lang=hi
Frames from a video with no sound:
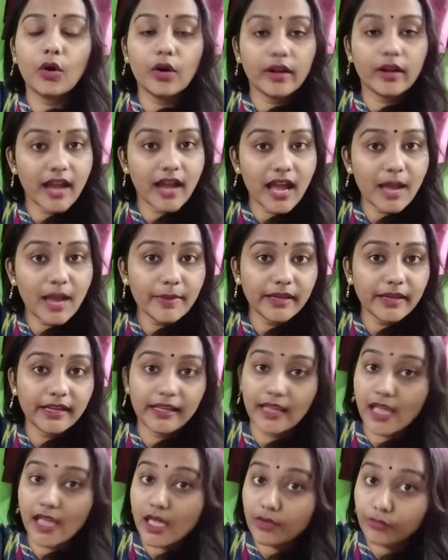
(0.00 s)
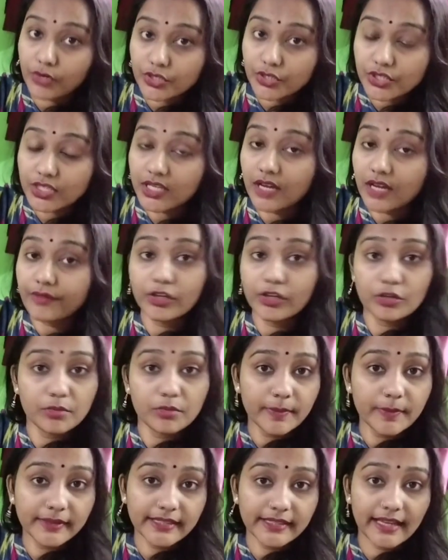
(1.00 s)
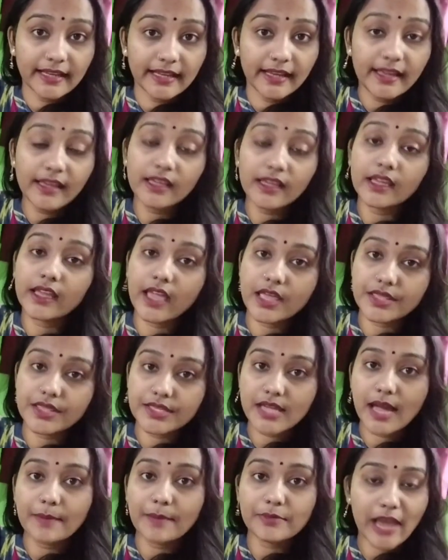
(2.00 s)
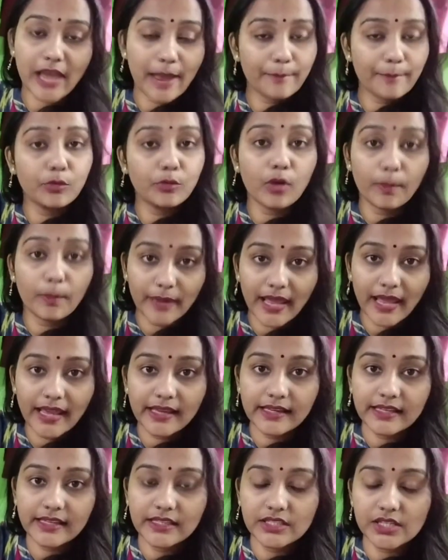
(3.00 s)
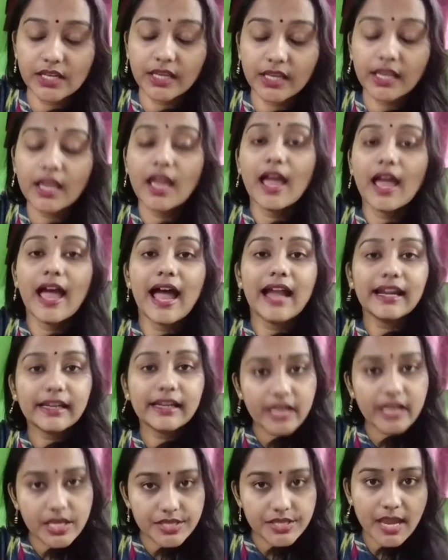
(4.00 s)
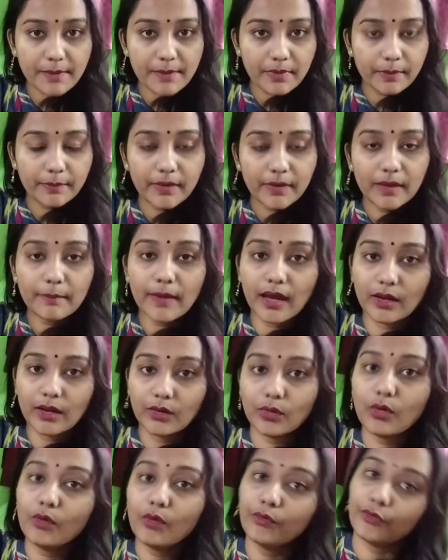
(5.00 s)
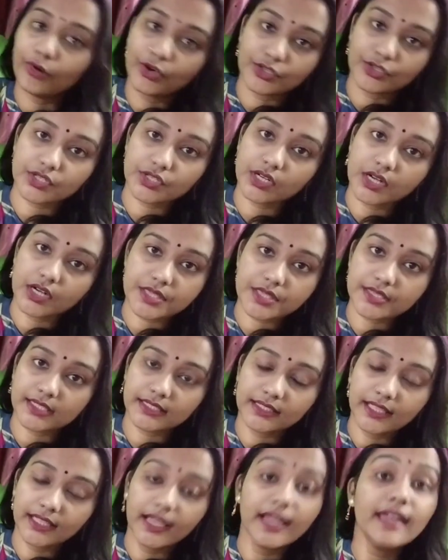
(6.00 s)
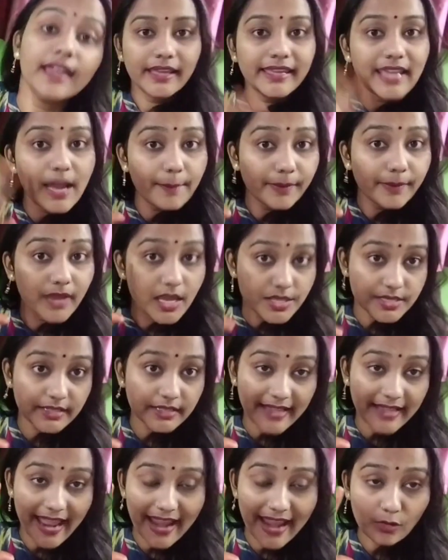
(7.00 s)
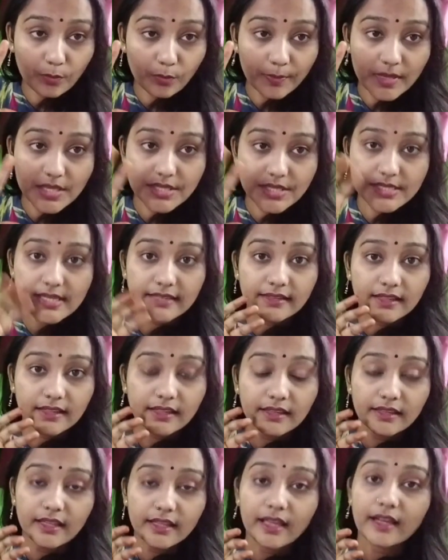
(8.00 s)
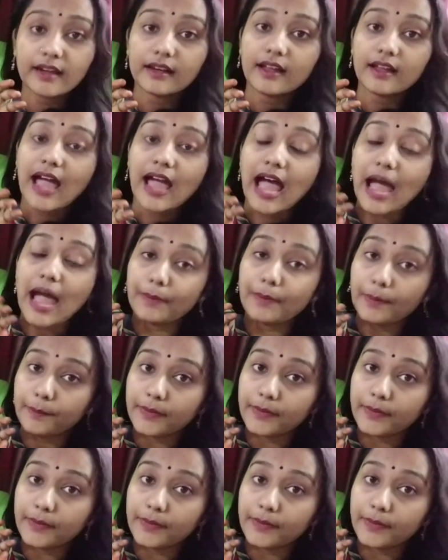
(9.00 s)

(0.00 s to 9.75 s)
और हाँ मैंने हेयर वॉशिंग का वीडियो भी बताया है कि कैसे आप शैम्पू अप्लाई कीजिए एंड कैसे आप अपने बालों को वॉश कर सकते हैं कि आप कैसे टेन रुपीज़ के अंदर अंदर आप